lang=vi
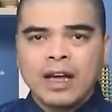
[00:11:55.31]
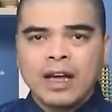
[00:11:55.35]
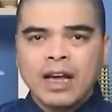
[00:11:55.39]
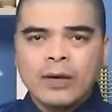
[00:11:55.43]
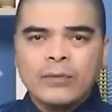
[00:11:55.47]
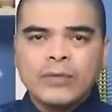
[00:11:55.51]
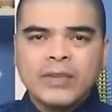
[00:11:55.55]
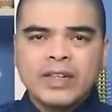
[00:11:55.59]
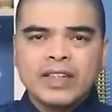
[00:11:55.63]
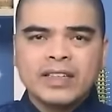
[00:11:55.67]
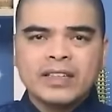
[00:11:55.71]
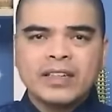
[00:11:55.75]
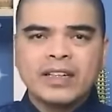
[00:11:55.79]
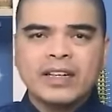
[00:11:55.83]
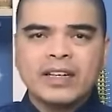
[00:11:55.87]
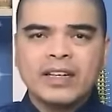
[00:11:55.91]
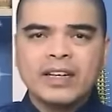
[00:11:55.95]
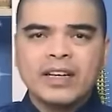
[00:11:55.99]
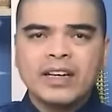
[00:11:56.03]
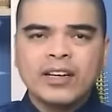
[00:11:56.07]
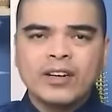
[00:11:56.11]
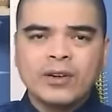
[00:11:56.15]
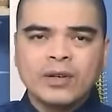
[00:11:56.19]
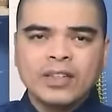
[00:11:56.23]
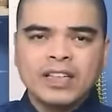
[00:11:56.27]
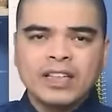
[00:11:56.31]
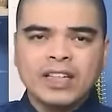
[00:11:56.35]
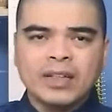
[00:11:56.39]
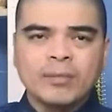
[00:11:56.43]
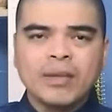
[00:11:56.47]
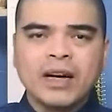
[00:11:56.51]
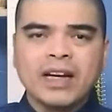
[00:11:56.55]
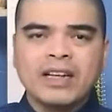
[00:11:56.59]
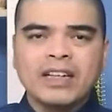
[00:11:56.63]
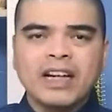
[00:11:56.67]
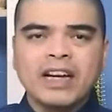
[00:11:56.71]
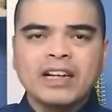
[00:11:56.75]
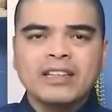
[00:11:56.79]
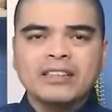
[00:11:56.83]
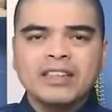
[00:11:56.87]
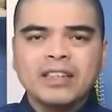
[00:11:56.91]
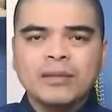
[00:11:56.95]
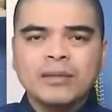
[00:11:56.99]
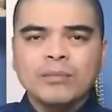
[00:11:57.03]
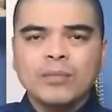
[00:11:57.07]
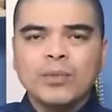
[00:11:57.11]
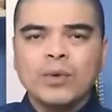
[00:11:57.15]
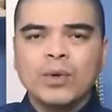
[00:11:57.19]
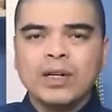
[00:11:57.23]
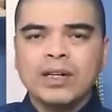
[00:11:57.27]
À, vì thế có thể bạn đang
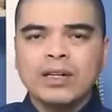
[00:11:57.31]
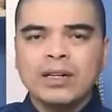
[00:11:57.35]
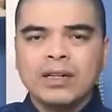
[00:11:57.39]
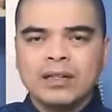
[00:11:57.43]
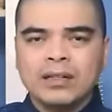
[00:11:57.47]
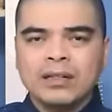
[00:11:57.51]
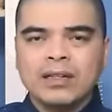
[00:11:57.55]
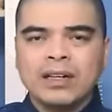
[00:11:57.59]
rất muốn